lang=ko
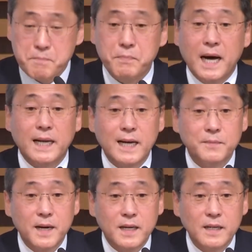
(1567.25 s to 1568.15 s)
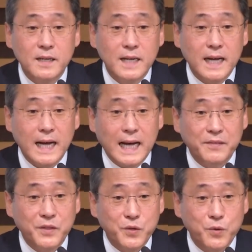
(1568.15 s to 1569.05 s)
바나바를
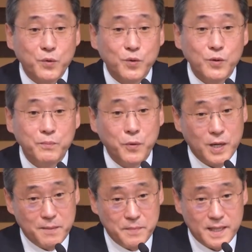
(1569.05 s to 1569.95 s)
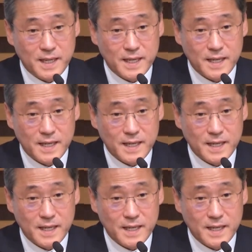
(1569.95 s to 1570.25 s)
안디옥으로 보냅니다.